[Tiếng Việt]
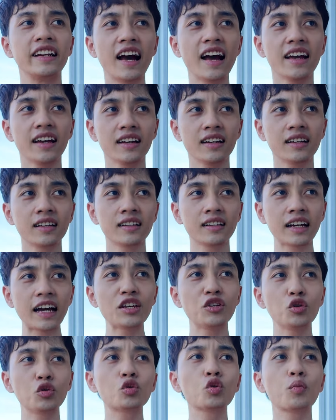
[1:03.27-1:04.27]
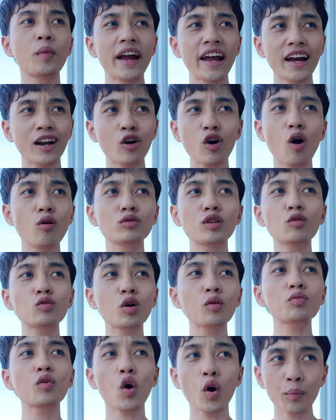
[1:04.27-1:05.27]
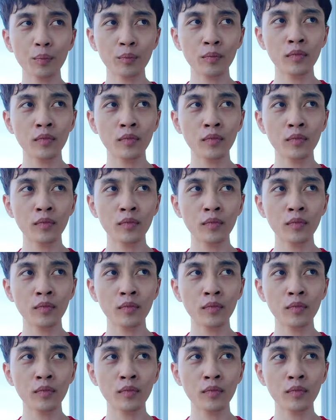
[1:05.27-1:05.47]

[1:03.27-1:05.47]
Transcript: Thì đấy, cái YouTube nó không giống Top Top